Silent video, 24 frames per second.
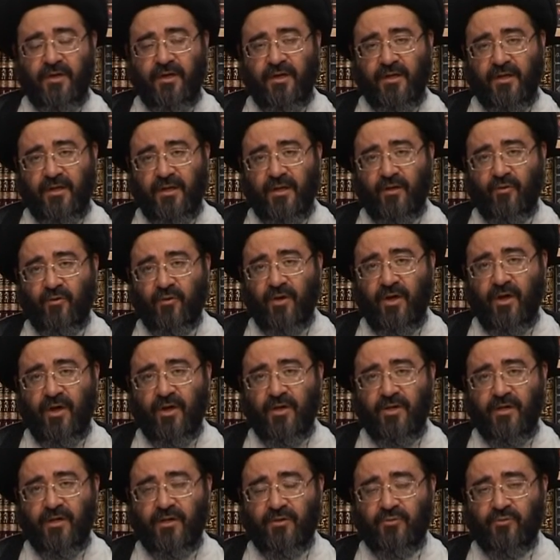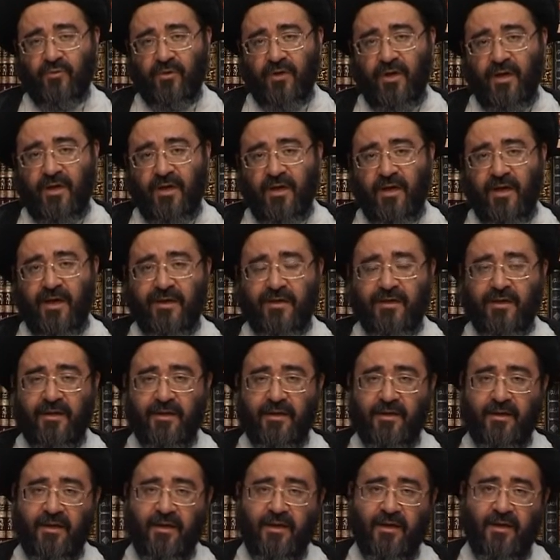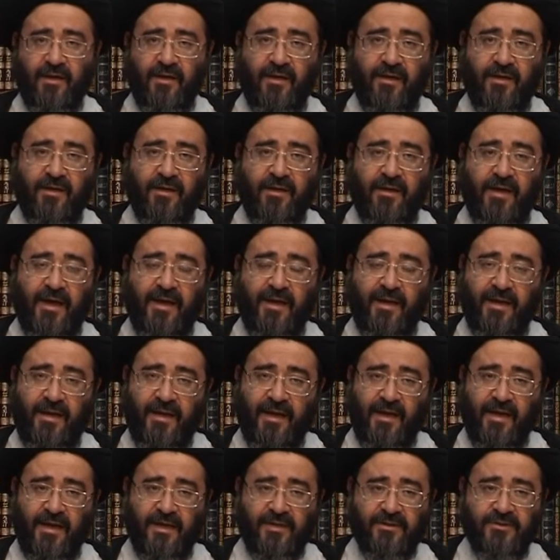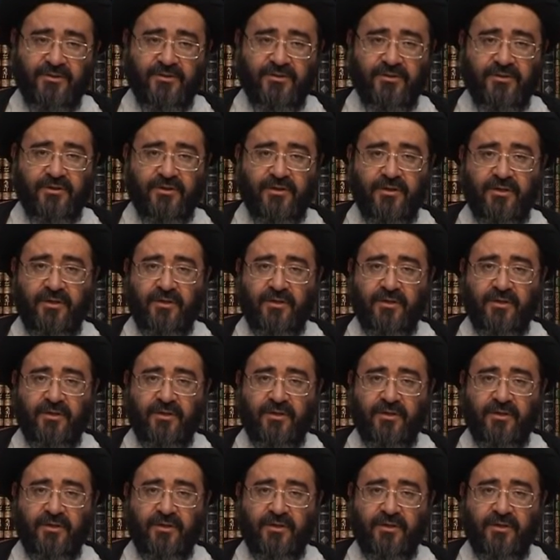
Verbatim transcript: أن القرآن يدل على أن الله على العرش